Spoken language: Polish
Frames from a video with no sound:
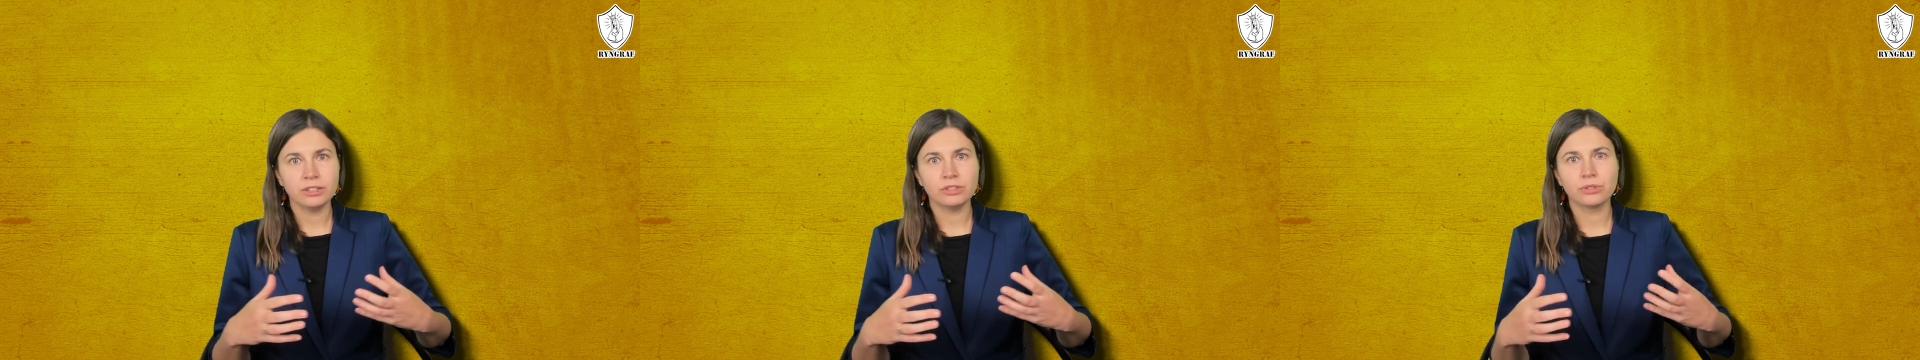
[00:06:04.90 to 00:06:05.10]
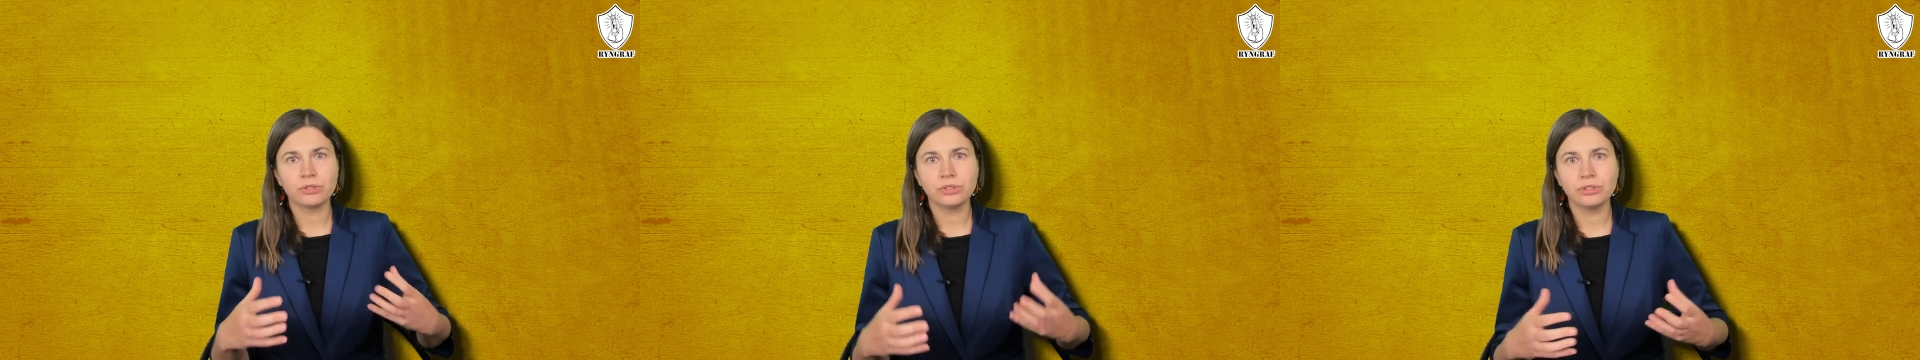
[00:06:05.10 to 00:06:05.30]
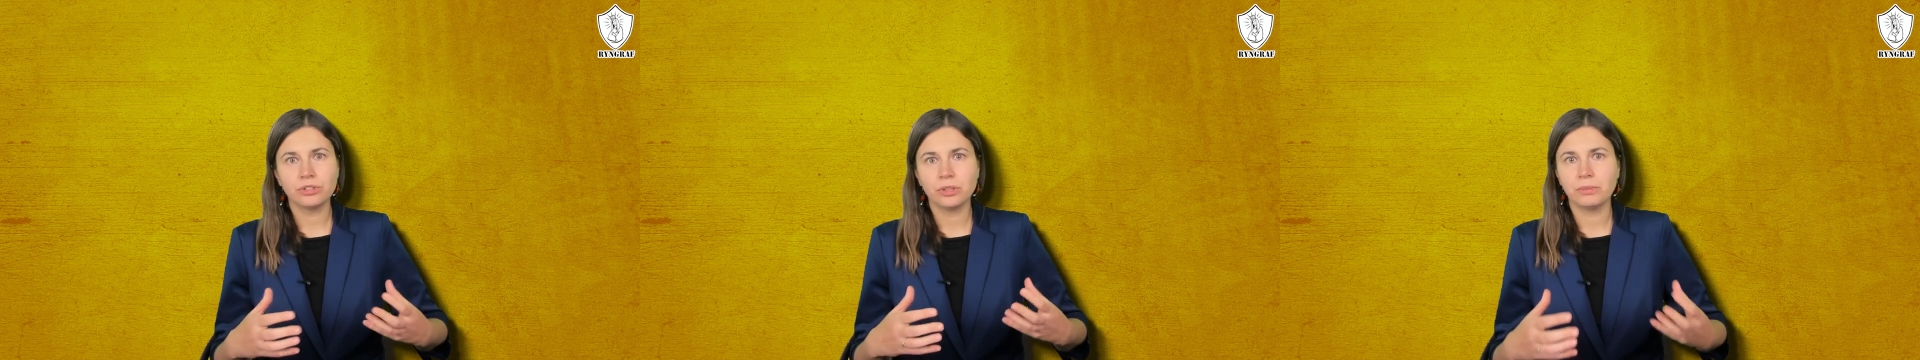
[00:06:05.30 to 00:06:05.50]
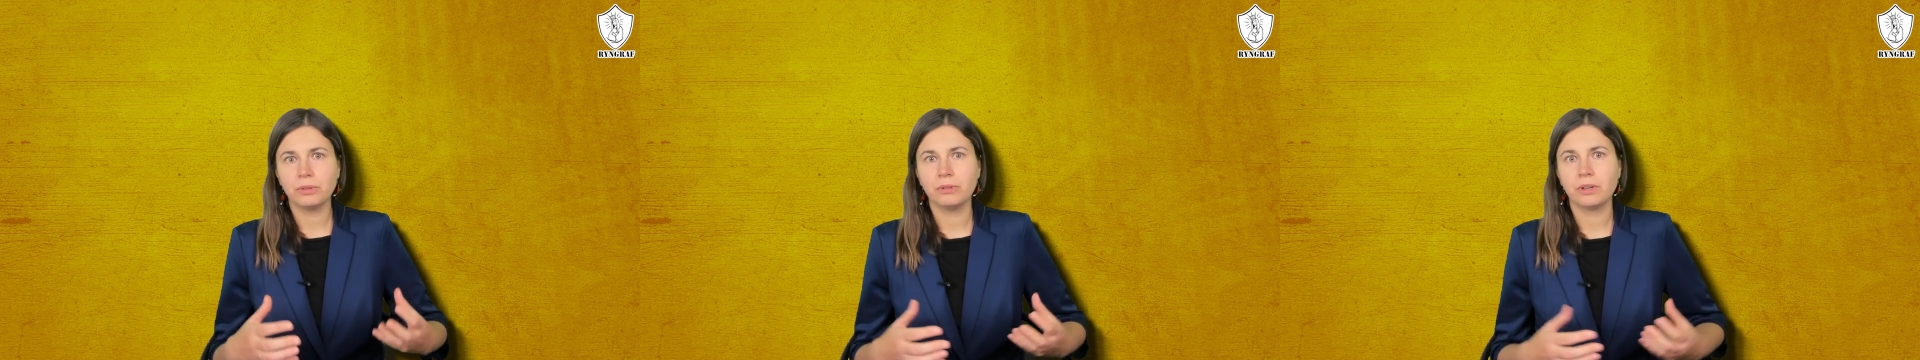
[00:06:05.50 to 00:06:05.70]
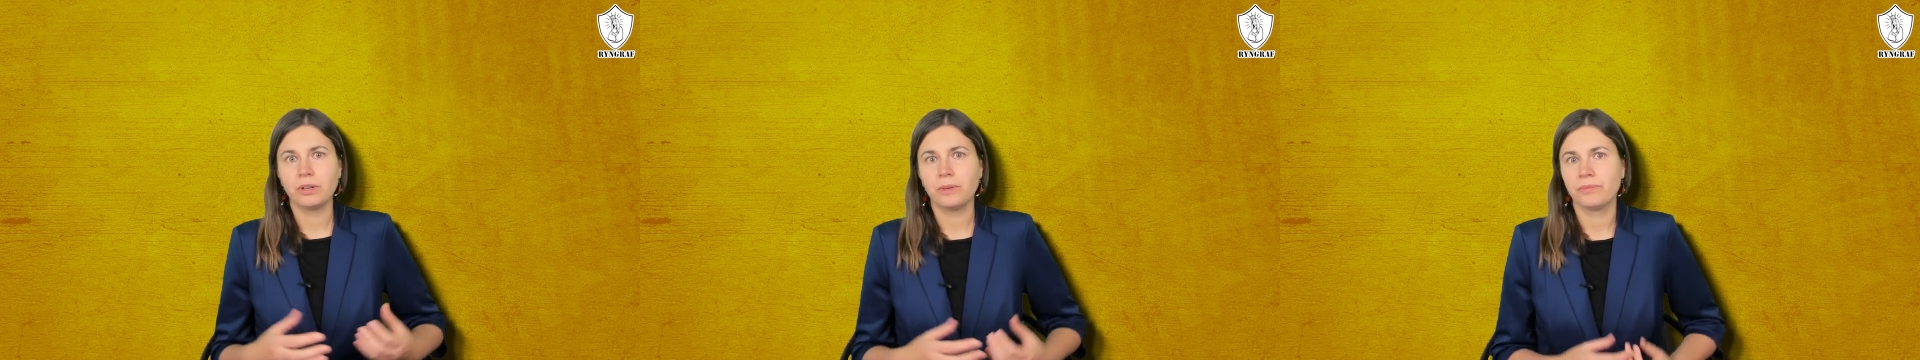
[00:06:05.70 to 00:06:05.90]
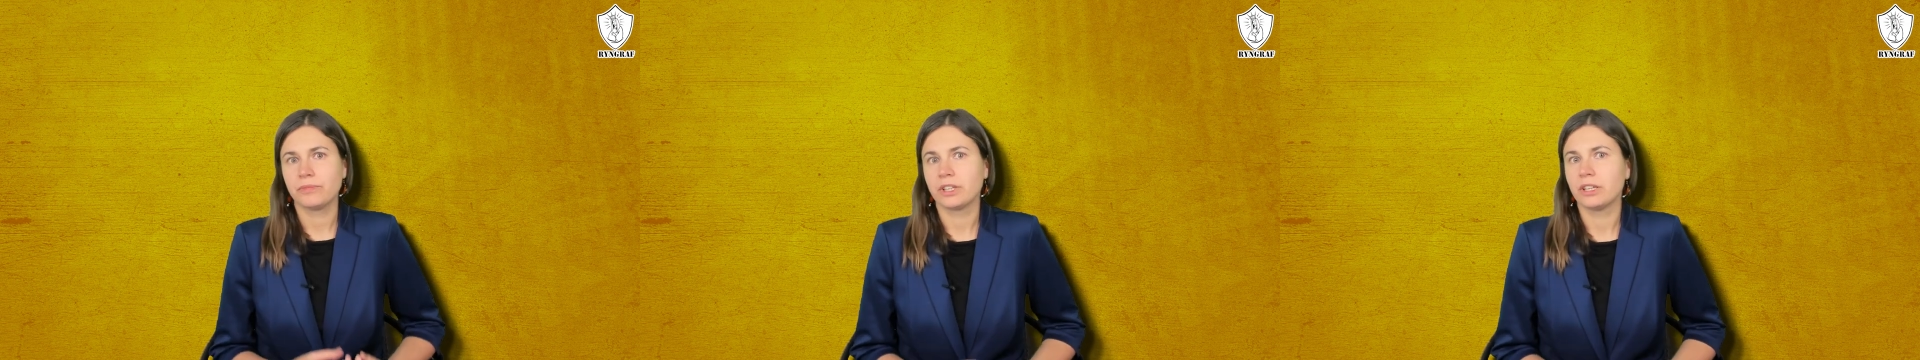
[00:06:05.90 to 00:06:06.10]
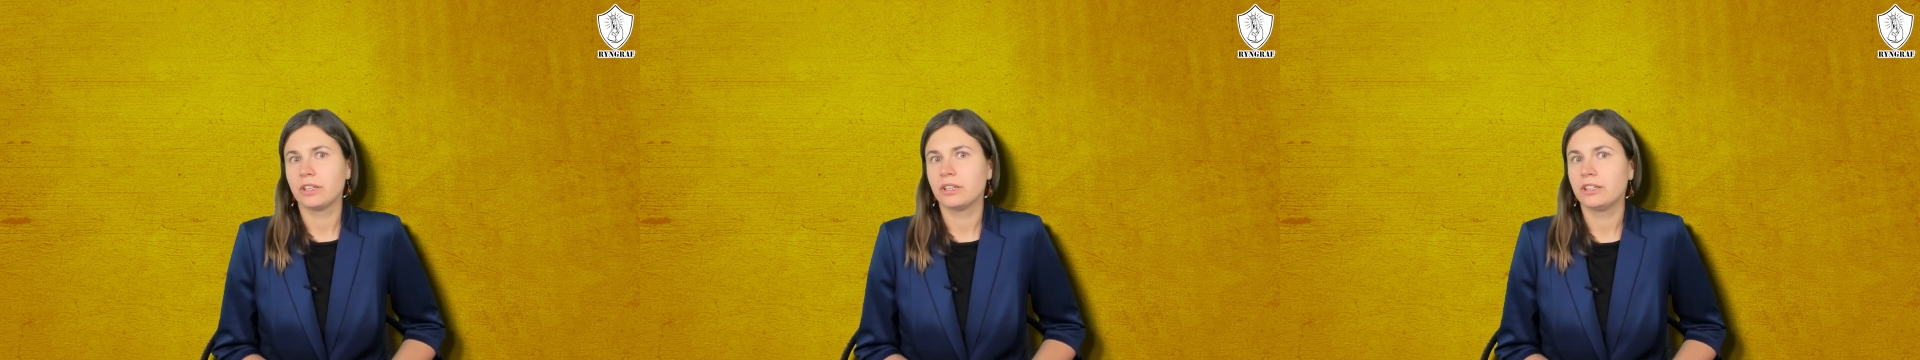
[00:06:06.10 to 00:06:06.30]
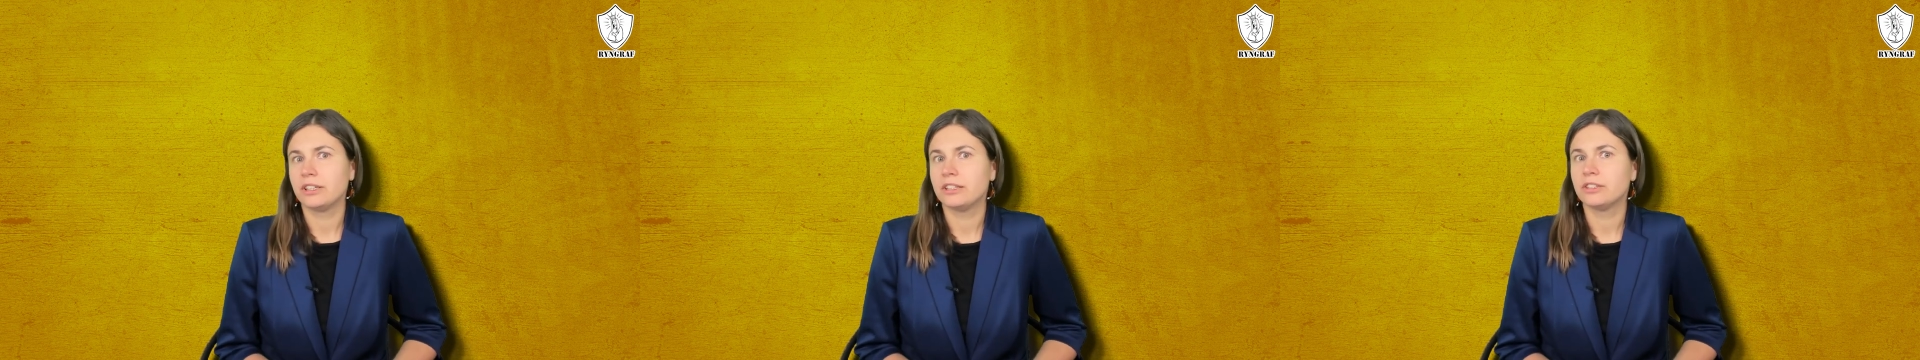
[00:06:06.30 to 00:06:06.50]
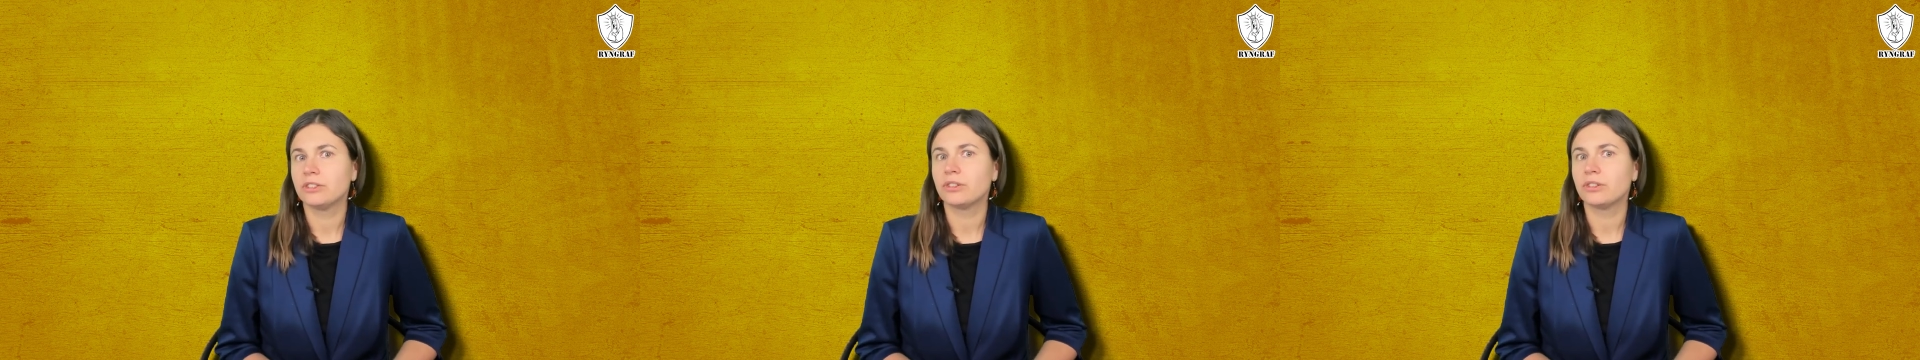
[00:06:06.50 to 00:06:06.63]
trudno było mm,